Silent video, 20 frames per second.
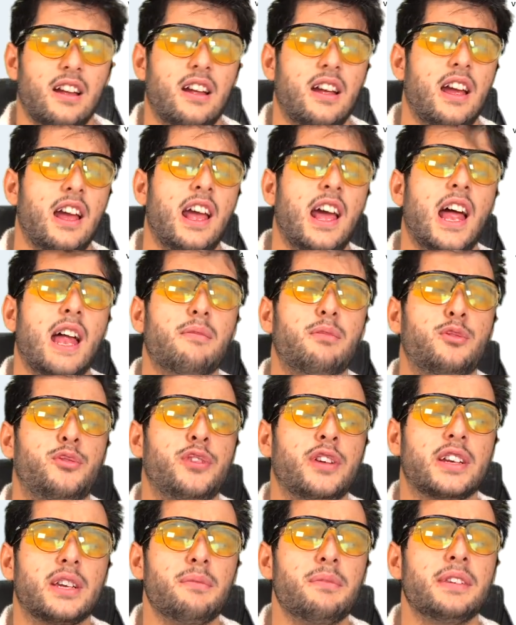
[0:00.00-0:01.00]
Eğer bu
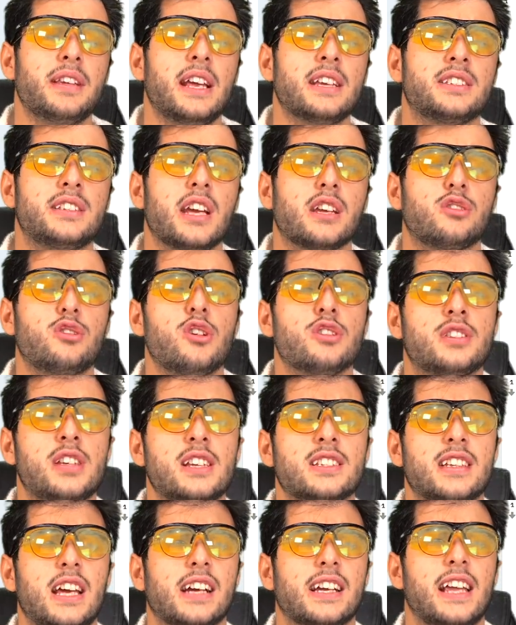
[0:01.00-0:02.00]
fikrimi destekliyorsanız
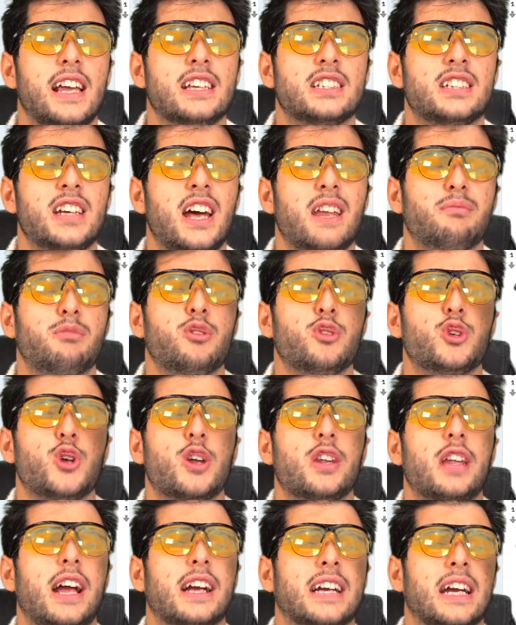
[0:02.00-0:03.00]
arkadaşlar bu videoya
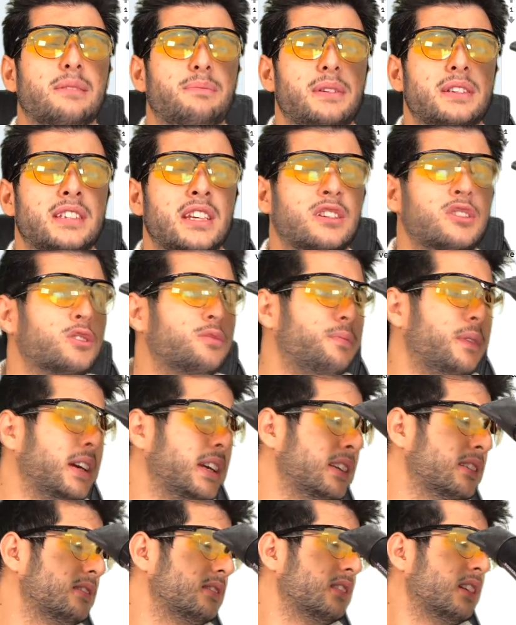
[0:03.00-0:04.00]
like atmayı sakın unutmayın.
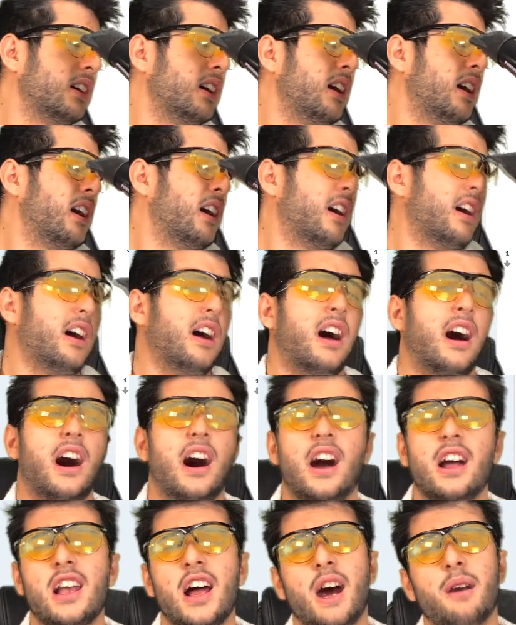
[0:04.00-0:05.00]

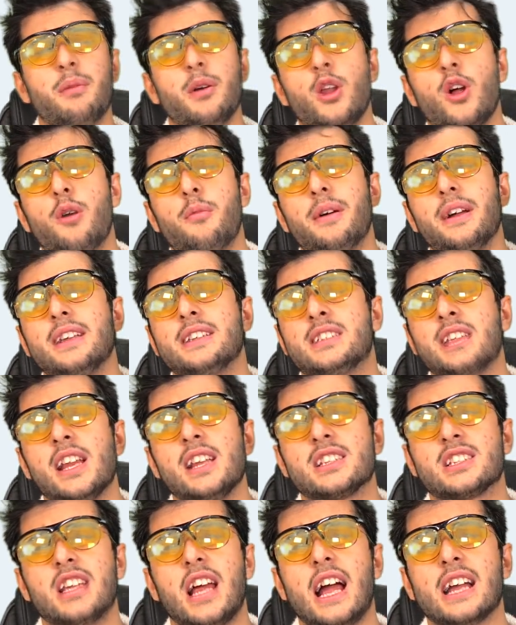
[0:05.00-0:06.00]
Hala abone olmadıysanız
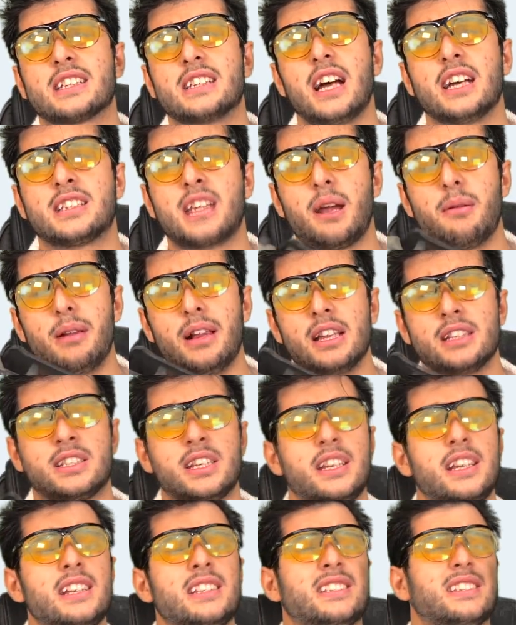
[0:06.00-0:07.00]
like de
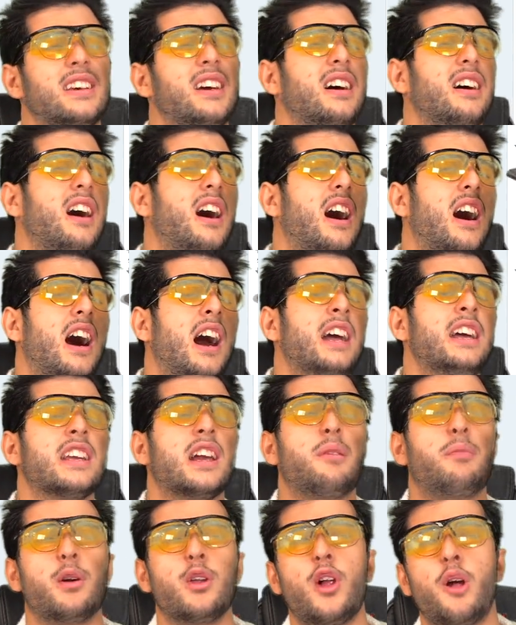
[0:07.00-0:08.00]
atabilirsiniz. Hayır
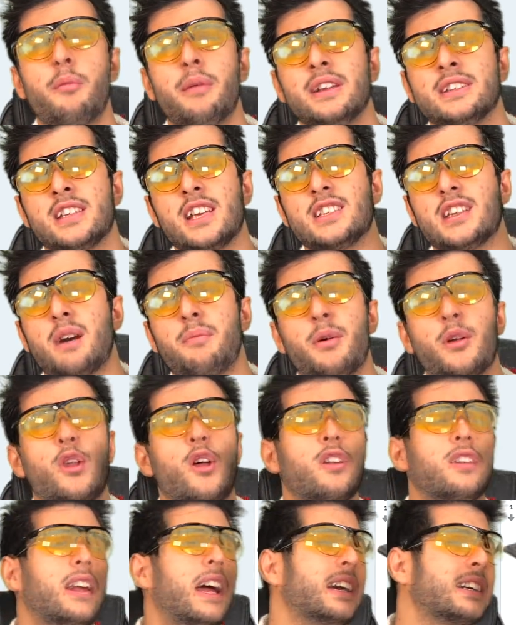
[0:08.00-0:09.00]
abone olmadıysanız abone olun
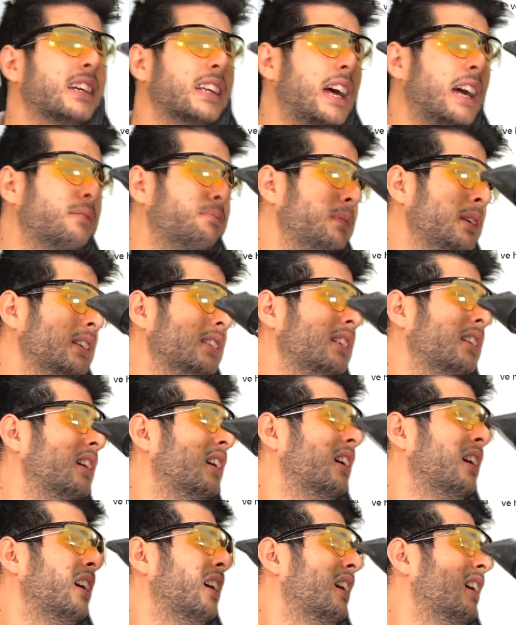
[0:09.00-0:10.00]
like atmayın.
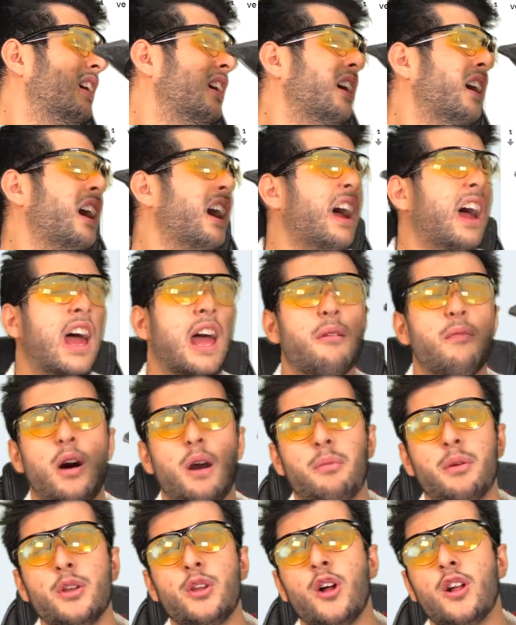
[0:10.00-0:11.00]
Hem
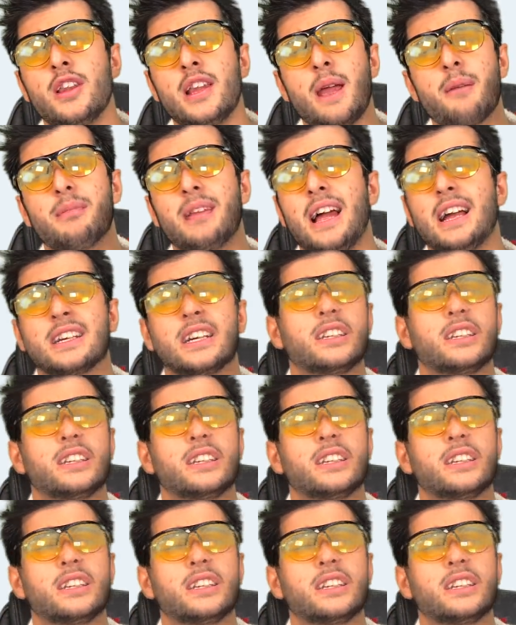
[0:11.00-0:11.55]
abone olun hem like